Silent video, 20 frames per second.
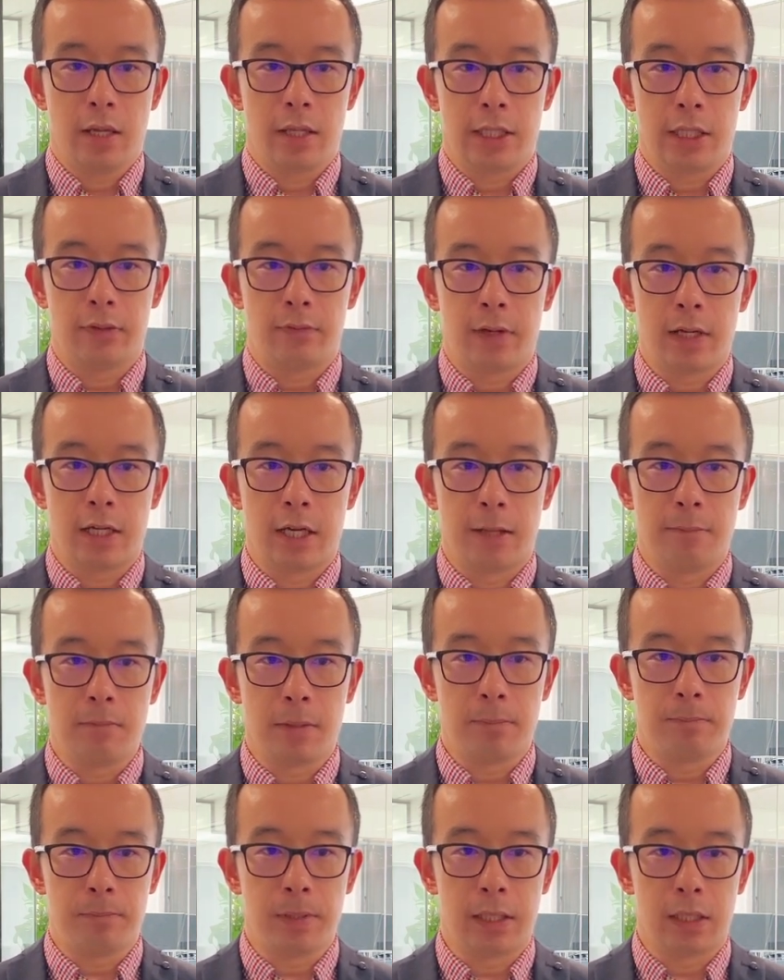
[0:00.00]
因为人
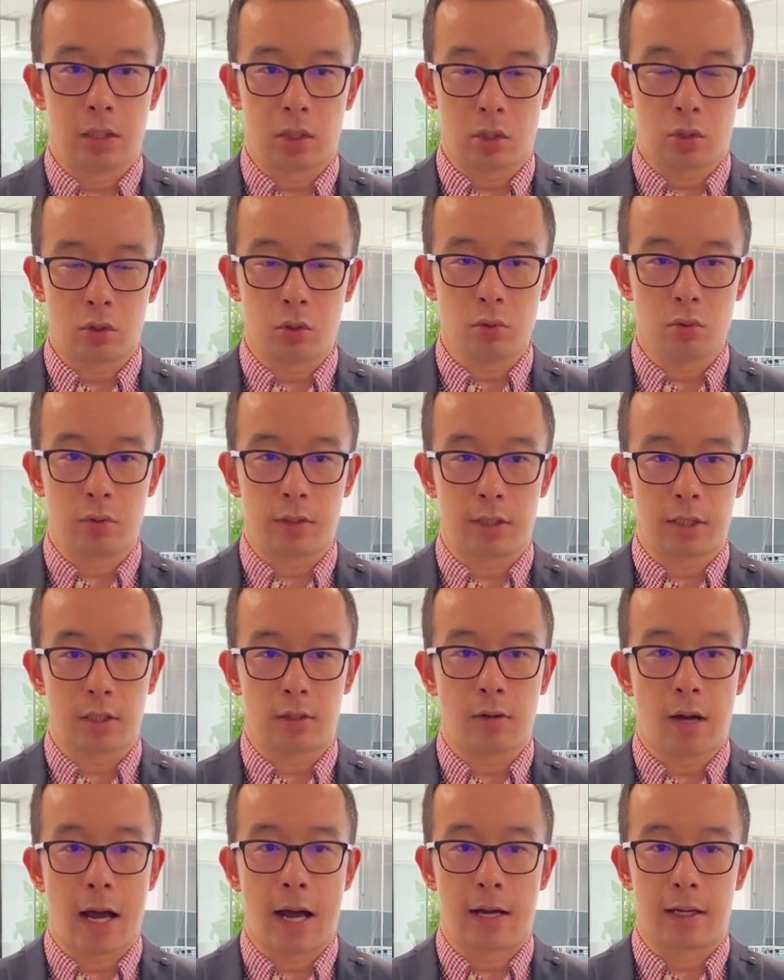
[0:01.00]
民币数字
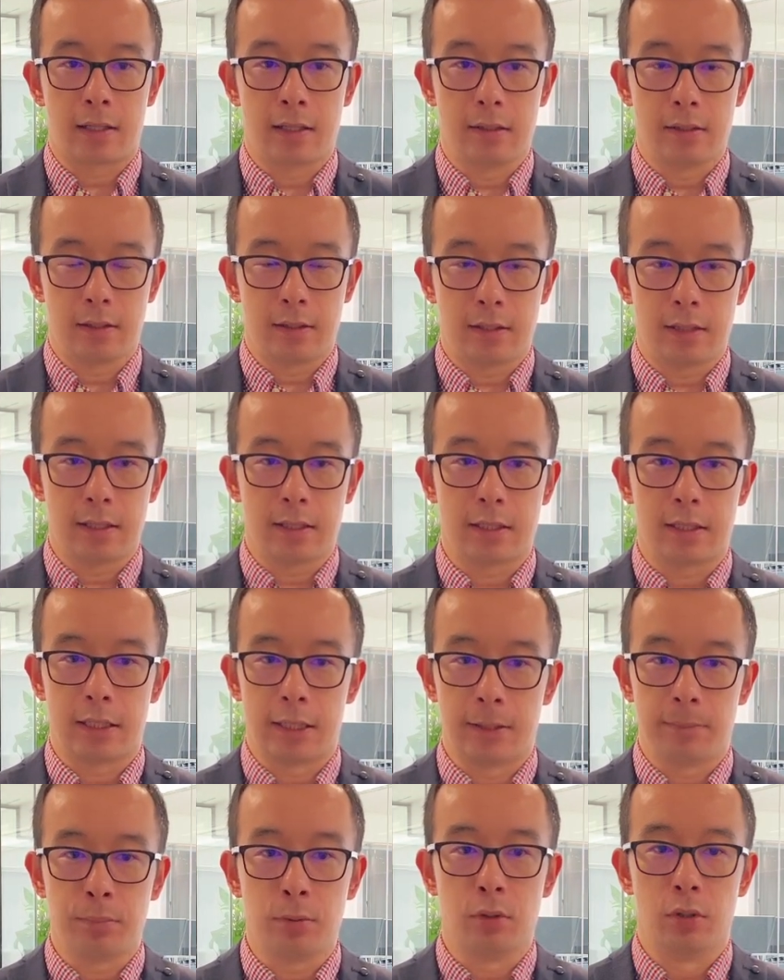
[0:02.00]
化更进
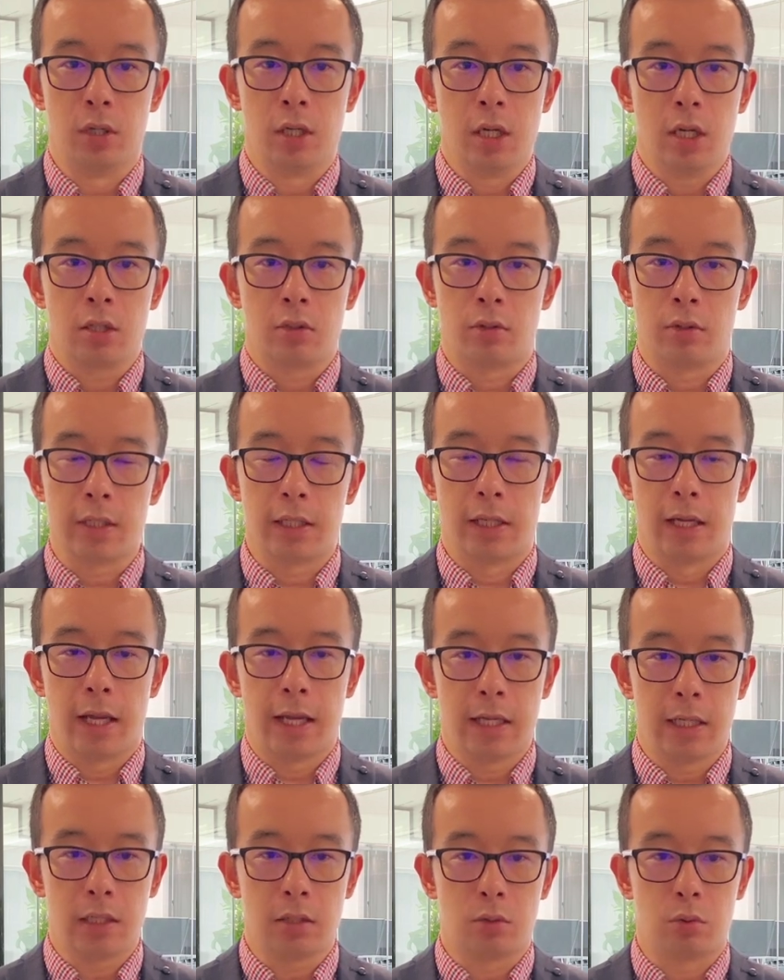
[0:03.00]
一步，所以
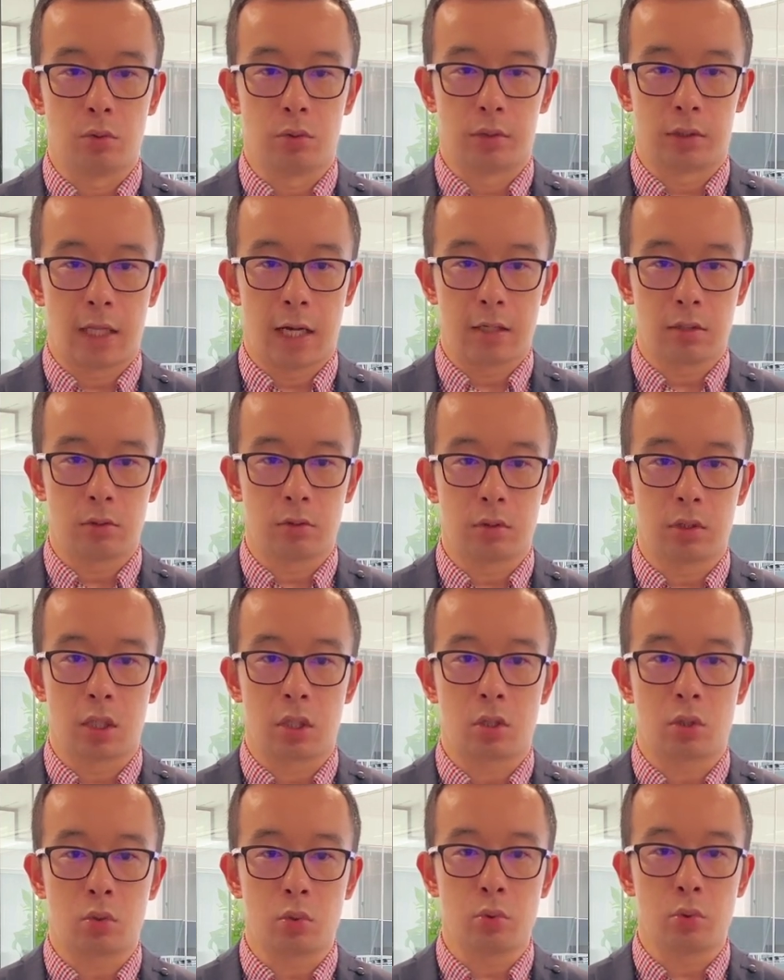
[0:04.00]
A 股当中的
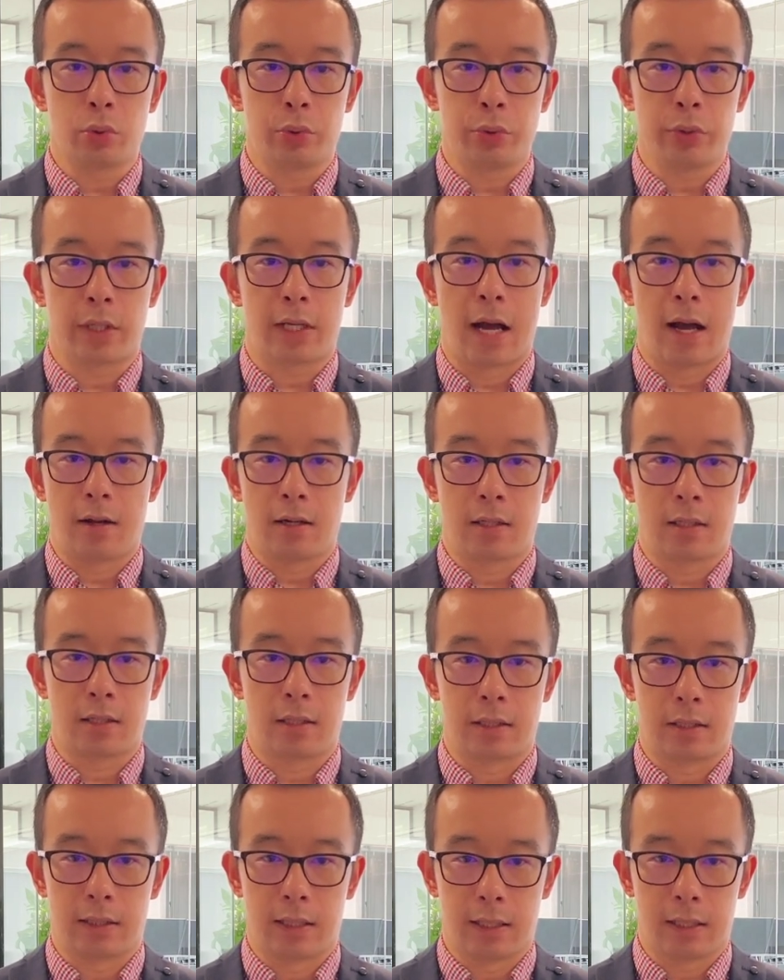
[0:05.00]
数据港
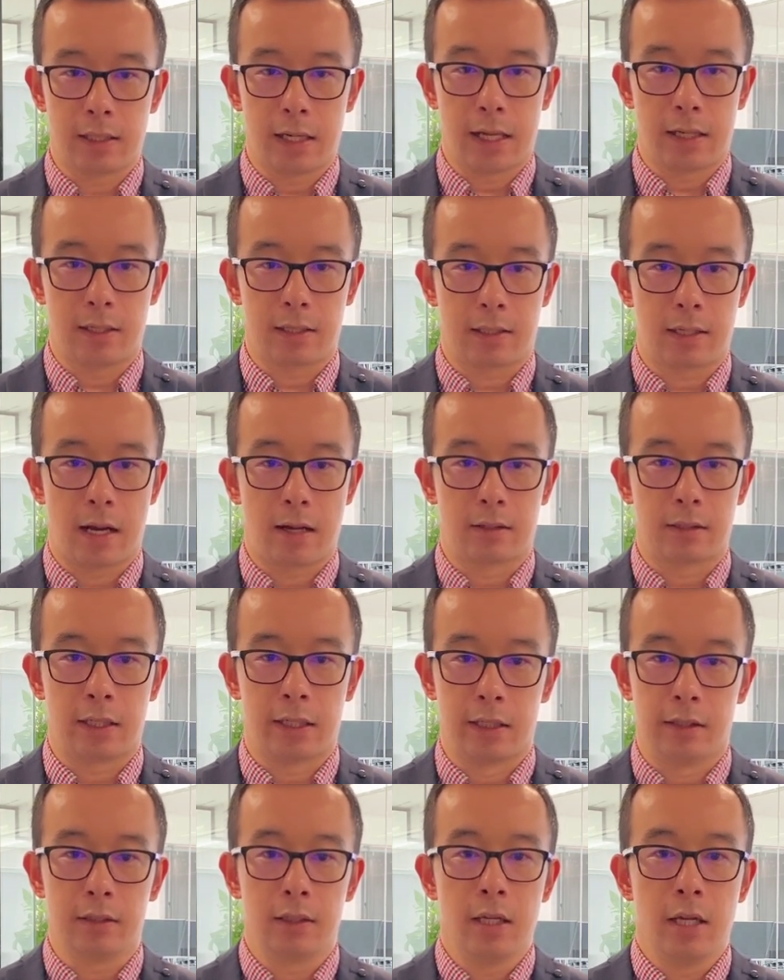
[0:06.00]
是迎来了涨
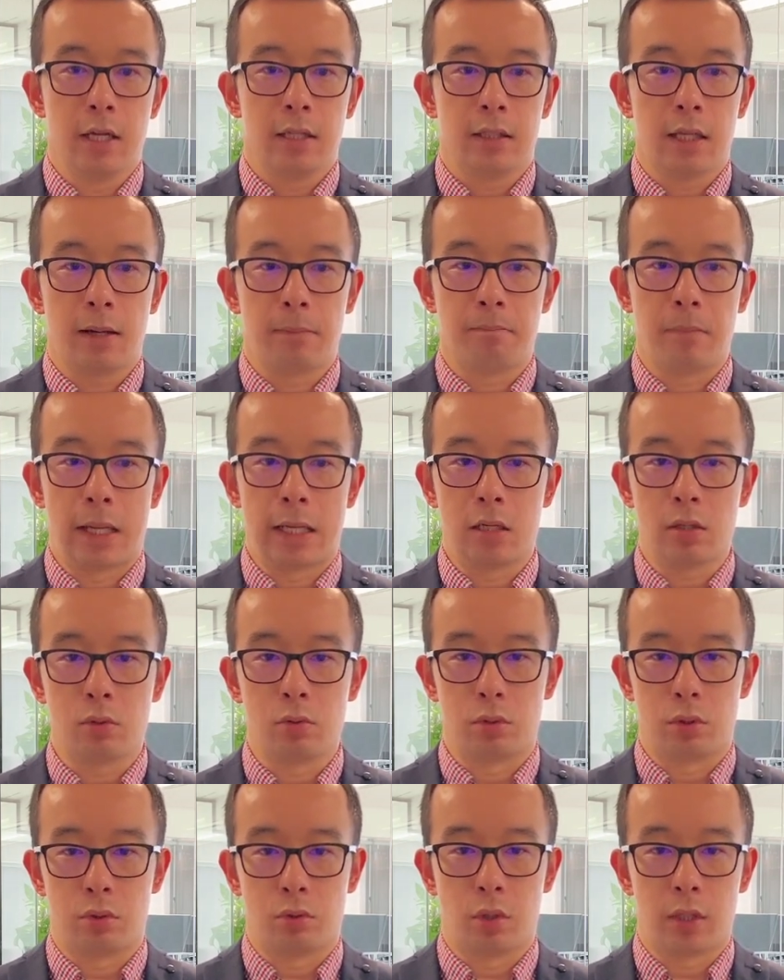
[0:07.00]
停。那美
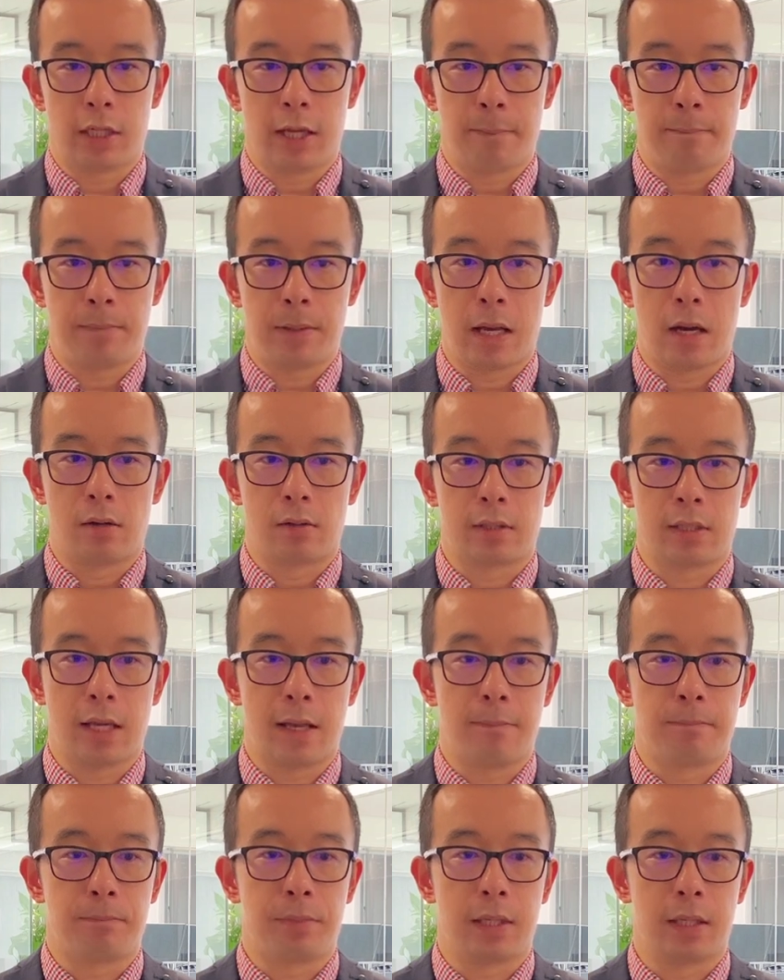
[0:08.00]
股昨天表
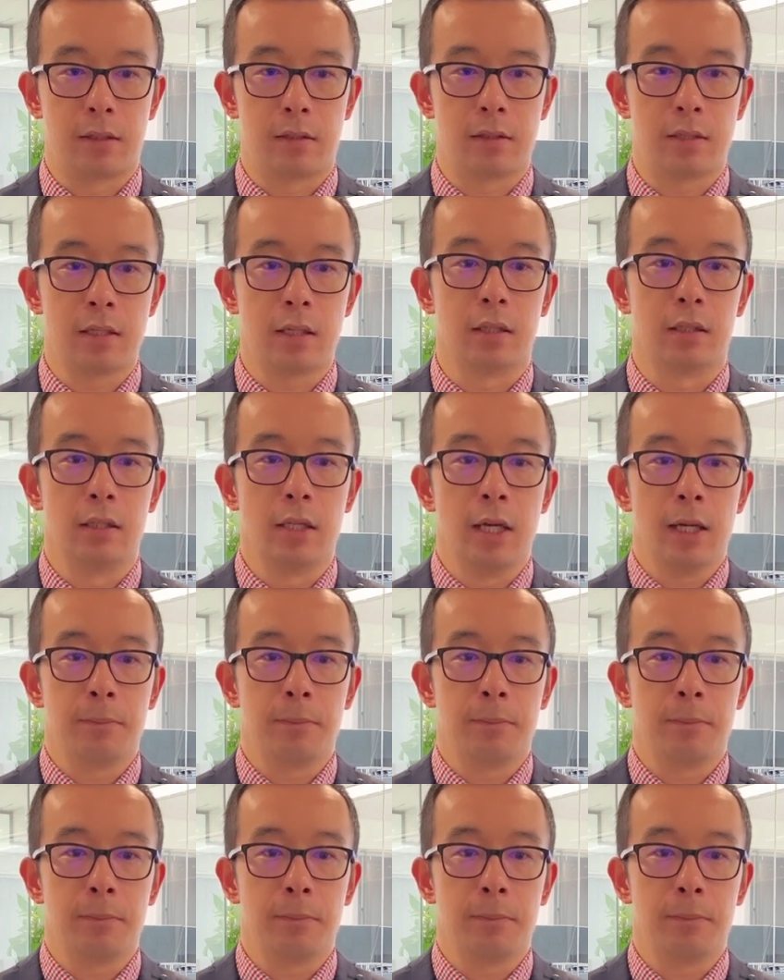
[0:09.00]
现平静。